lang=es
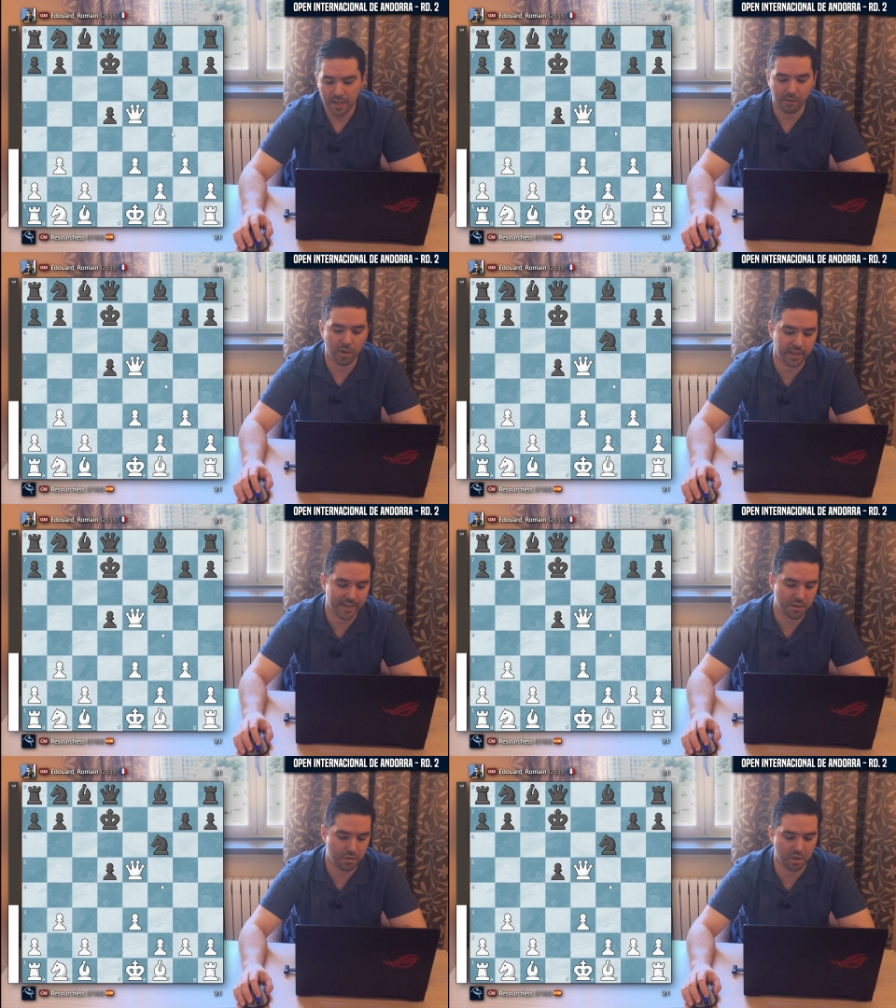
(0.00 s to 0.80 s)
En
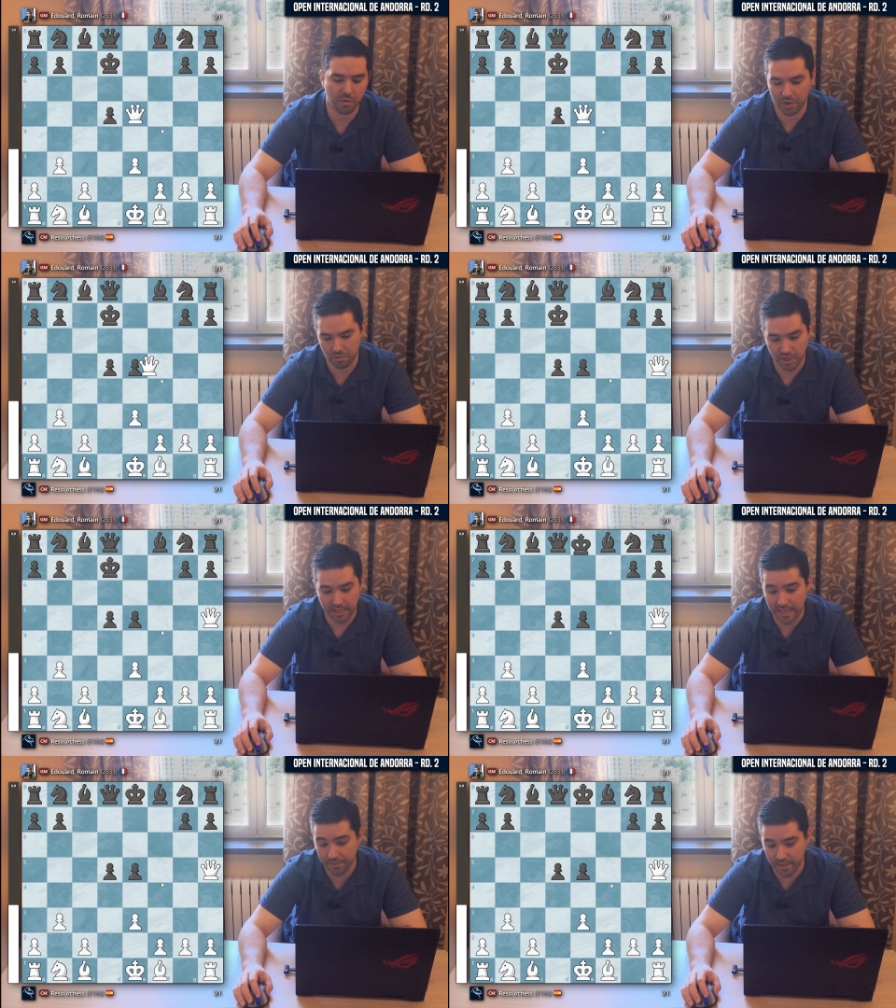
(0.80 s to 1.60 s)
cualquier caso digo, bueno, si
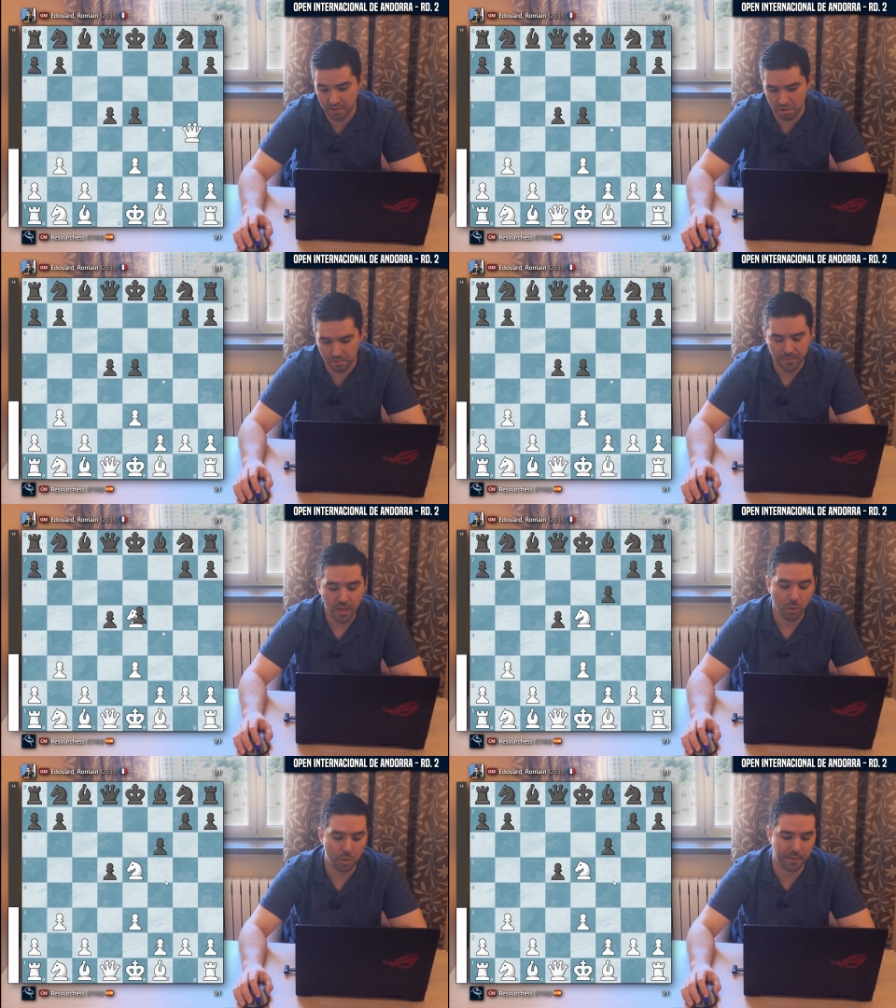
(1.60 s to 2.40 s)
quiero hacer esto,
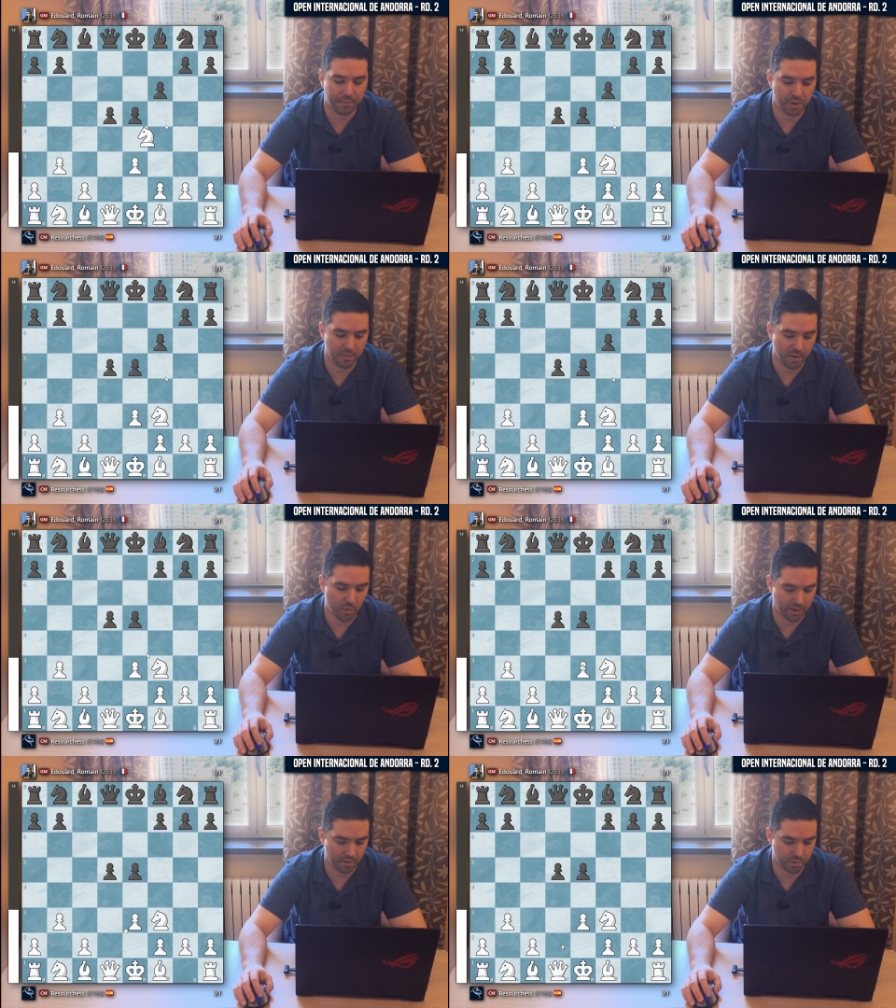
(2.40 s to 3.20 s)
una opción que me
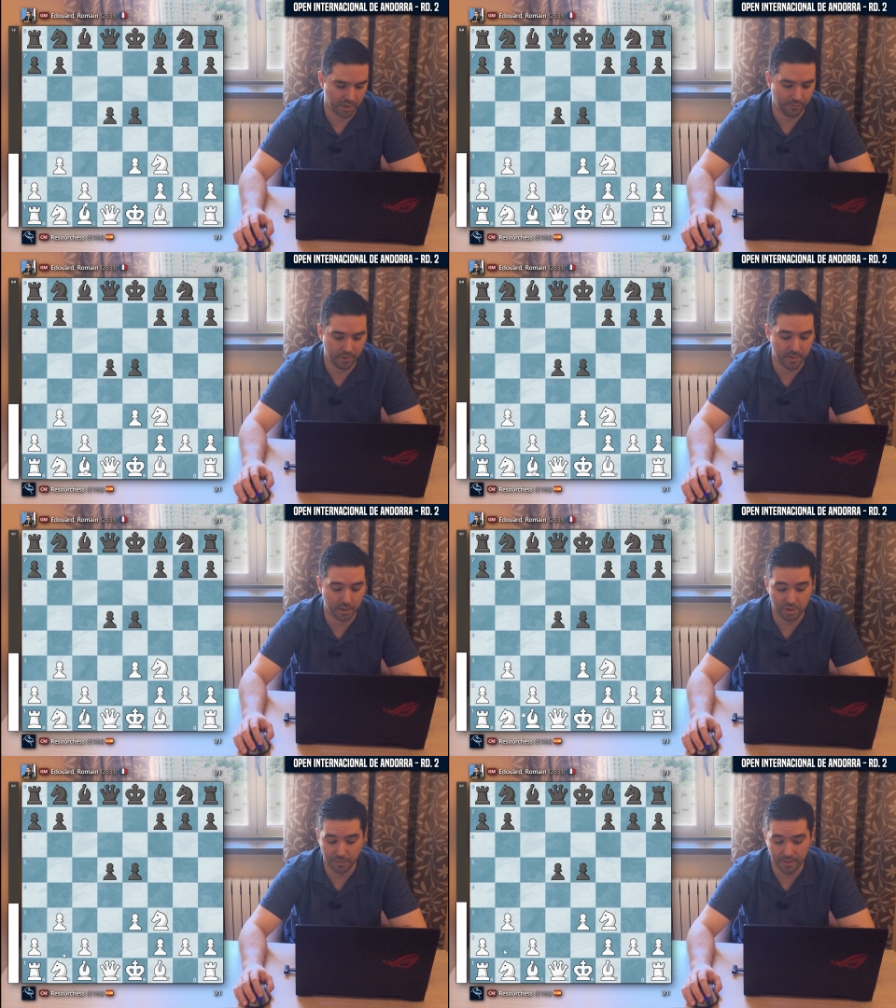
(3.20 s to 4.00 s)
guardo, porque alfil
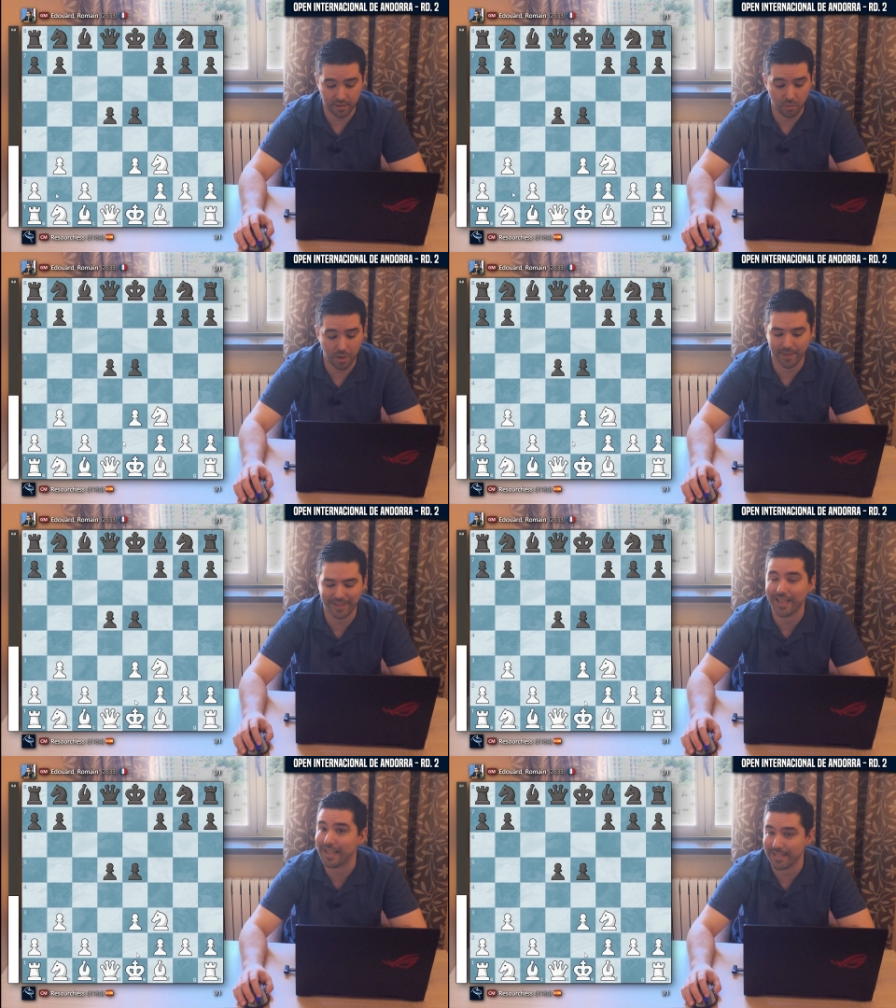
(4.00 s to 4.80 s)
B2 la voy a hacer
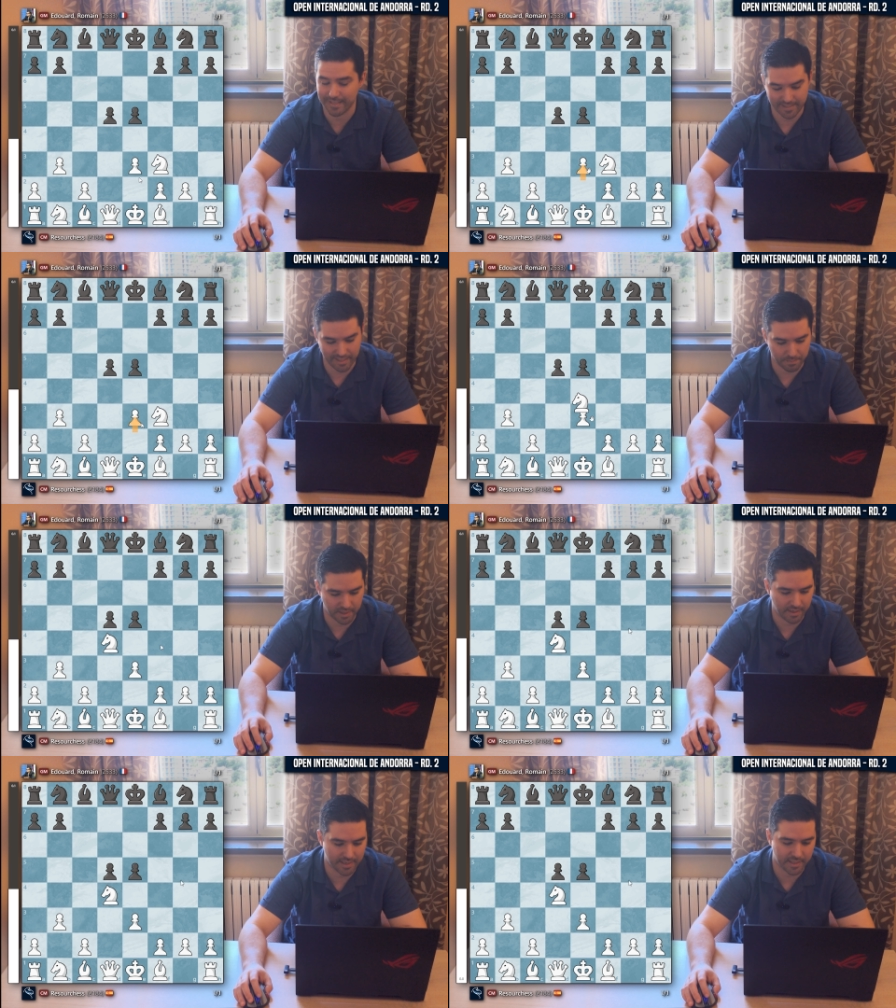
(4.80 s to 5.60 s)
igualmente y E3
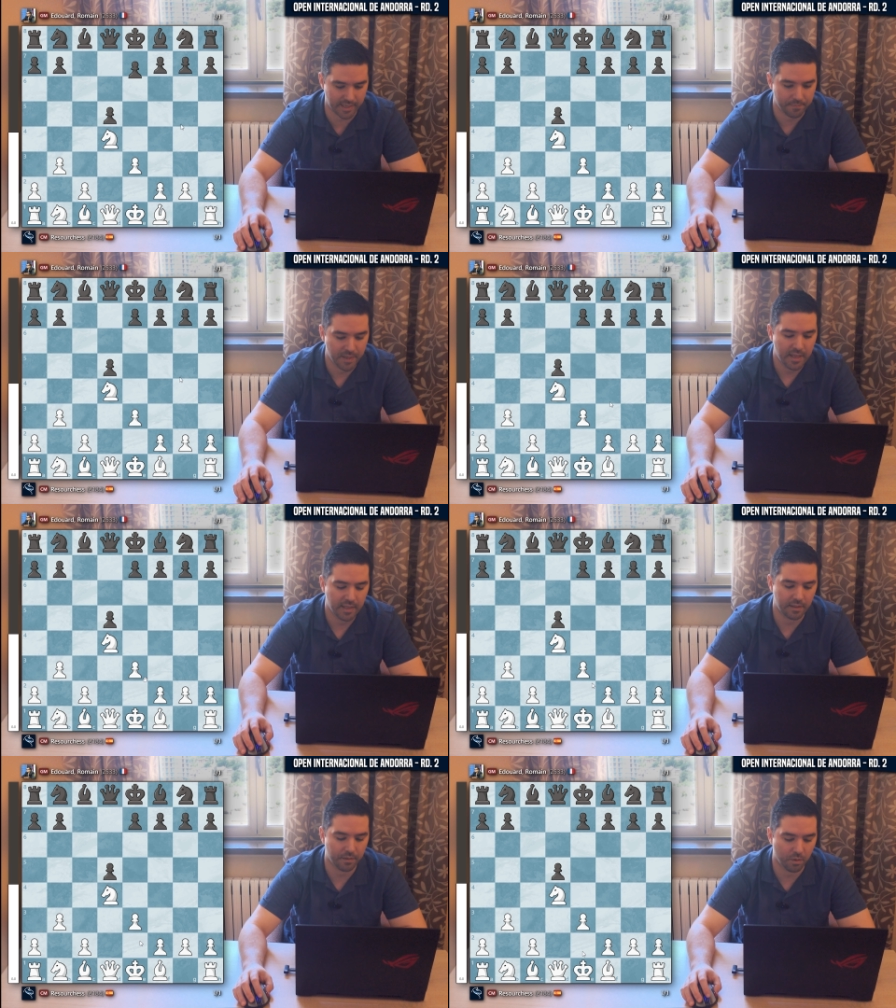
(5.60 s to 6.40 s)
también, así que
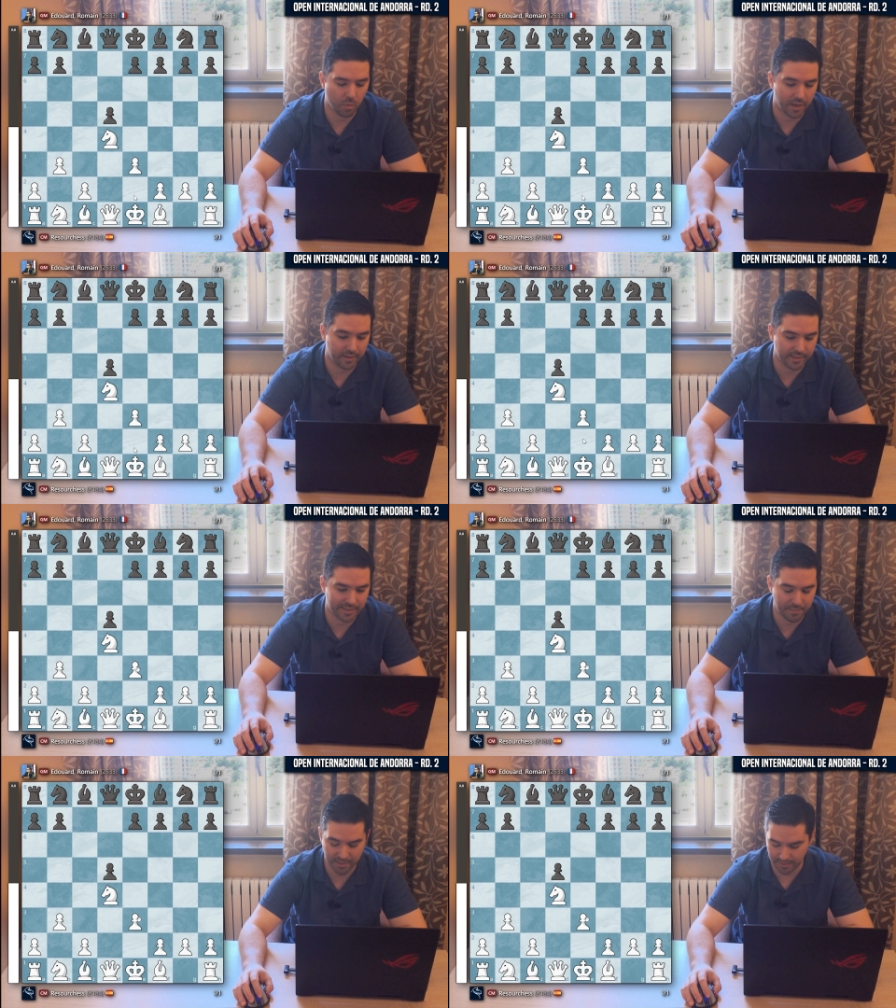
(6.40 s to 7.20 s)
decido jugar
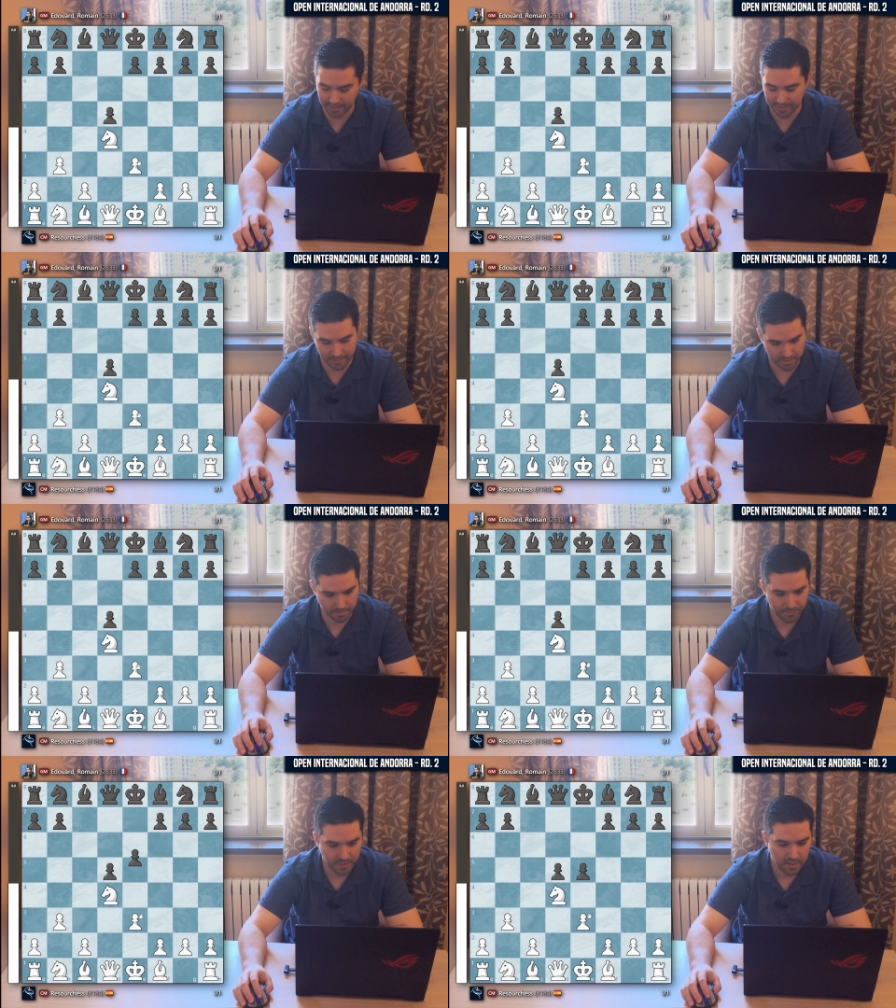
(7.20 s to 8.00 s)
directamente E3.